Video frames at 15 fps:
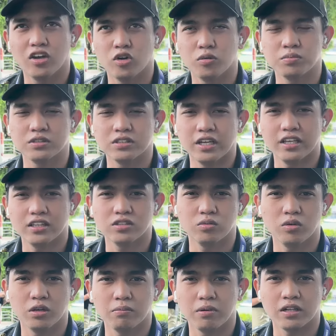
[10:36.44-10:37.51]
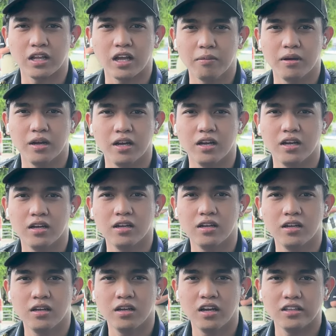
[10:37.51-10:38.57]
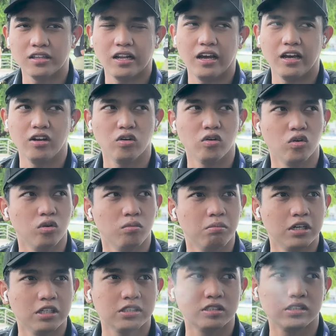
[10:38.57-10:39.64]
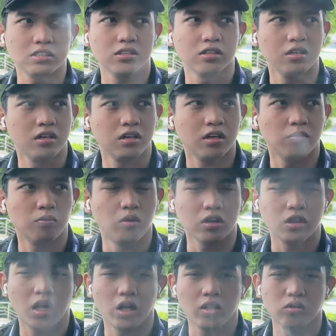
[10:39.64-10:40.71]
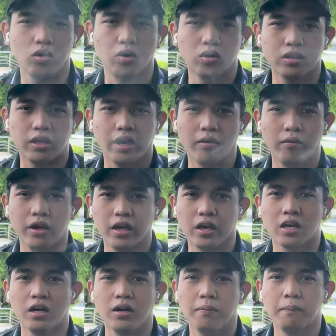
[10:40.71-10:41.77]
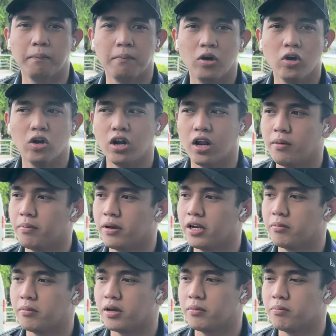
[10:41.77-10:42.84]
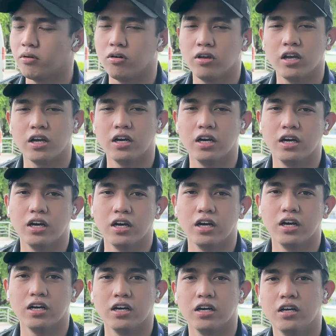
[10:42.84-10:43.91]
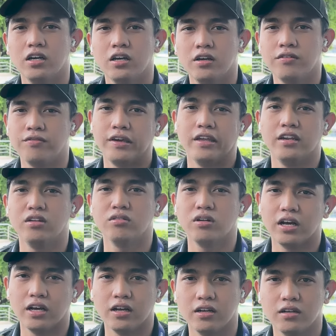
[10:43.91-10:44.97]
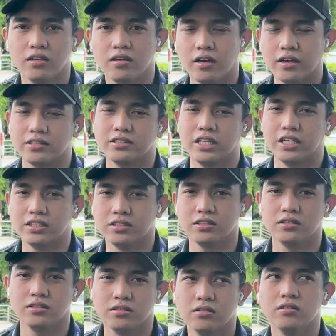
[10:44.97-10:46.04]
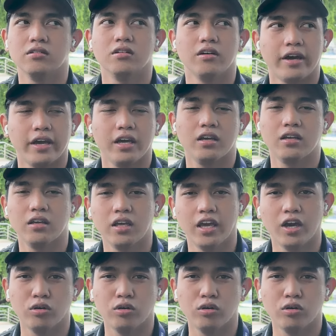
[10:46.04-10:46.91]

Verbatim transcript: grup stage week pertama. Kita lagi nunggu bus buat OTW ke mall apa ya? Pokoknya ke venue lah, stage. Oke. Okay.